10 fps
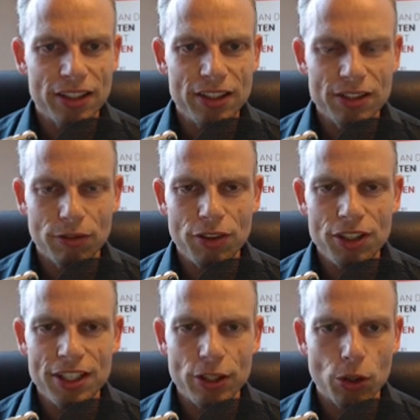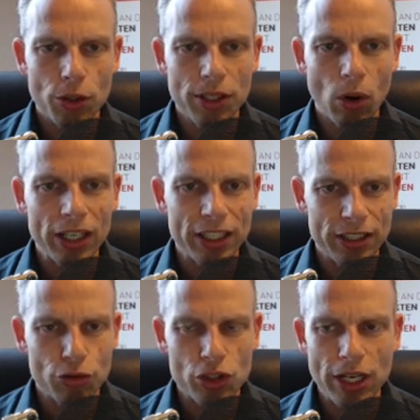die sind wichtig, die können auch
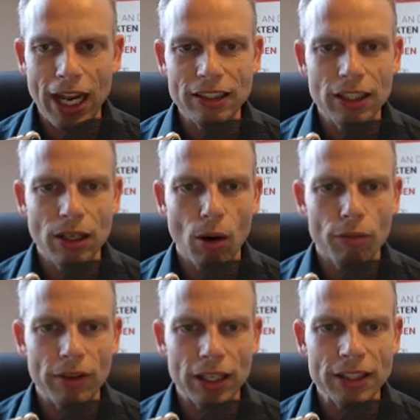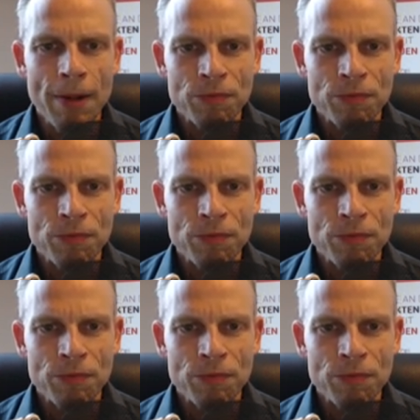relativ schnell angelaufen werden,